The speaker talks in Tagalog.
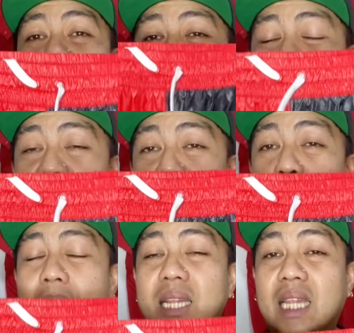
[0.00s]
Kasi yung
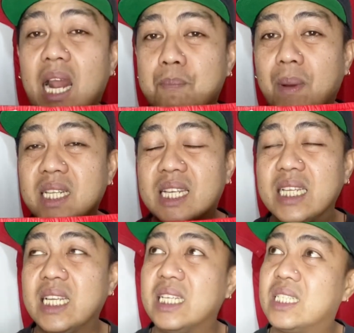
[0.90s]
mga track pants
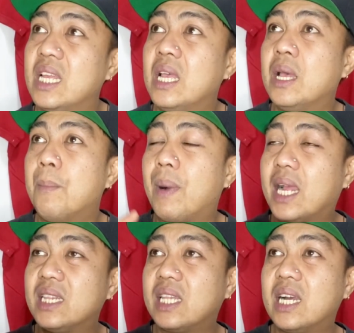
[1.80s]
guys is
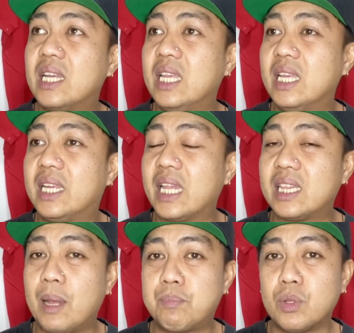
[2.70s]
magandang i-get
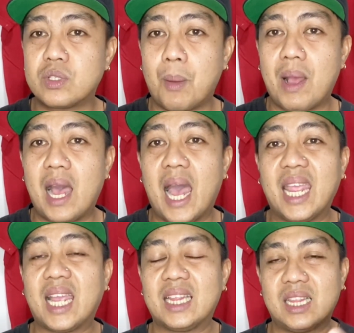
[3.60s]
up to sa mga high
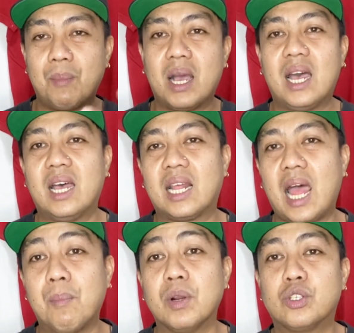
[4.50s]
cut na mga
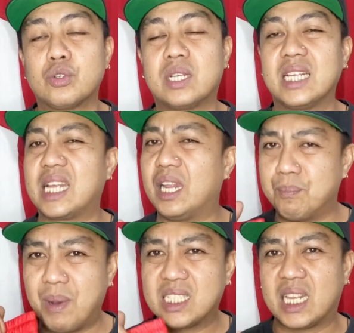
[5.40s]
rubber shoes guys.
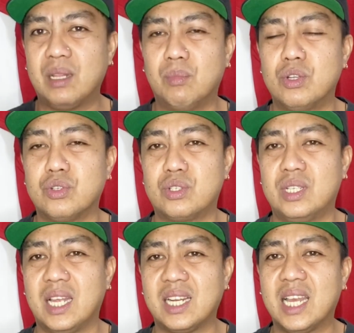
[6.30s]
Kahit basketball shoes
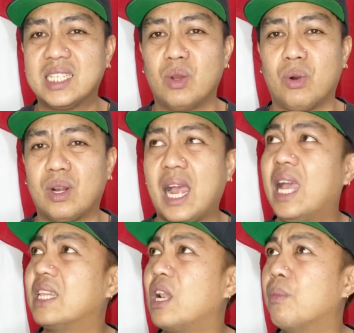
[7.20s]
yan guys wow. or
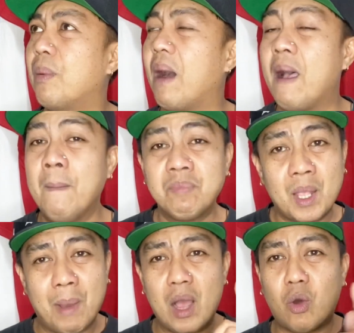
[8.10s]
kahit ano pa ba,
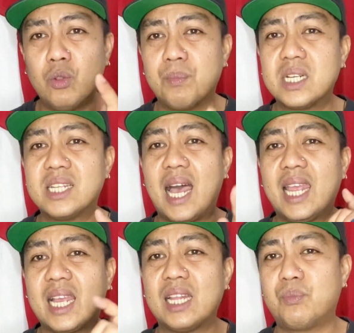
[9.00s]
Mga Converse na
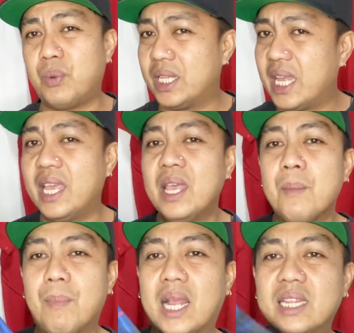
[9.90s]
high cut, wow. pwede
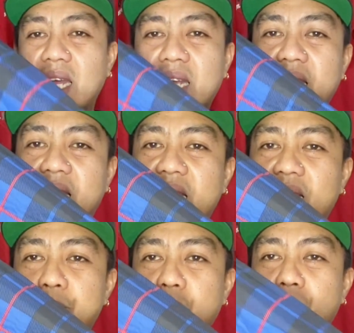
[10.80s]
maganda i-get
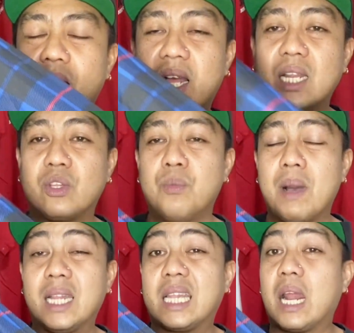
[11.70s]
up yung mga ganito.
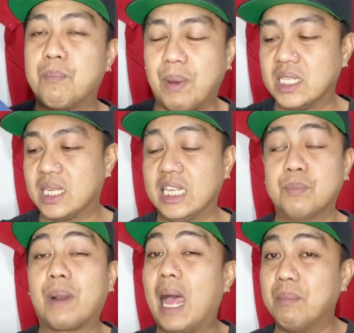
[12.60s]
Mga track pants guys.
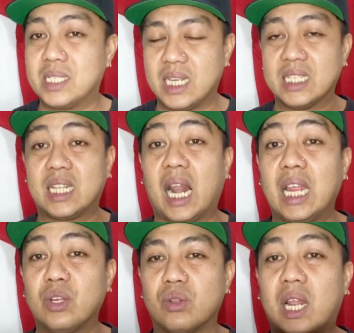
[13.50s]
Promise guys, try
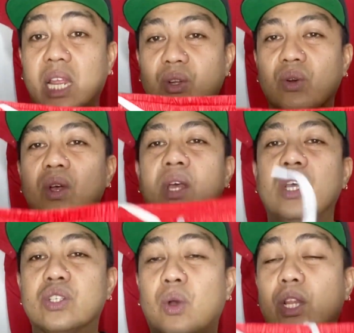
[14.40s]
nyo, try nyo. Let's
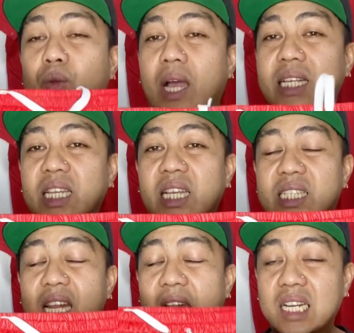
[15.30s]
go. So ito guys is
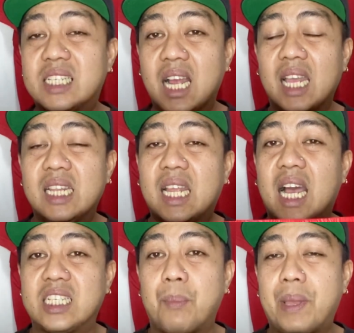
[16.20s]
large nga, hindi
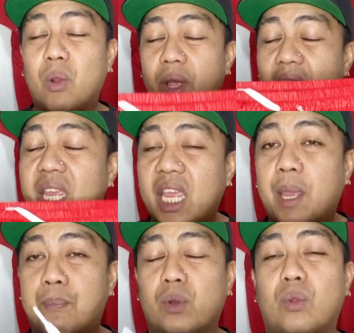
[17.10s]
kasha. Pero
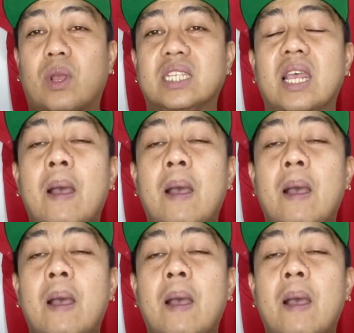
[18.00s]
ikikip ko to guys.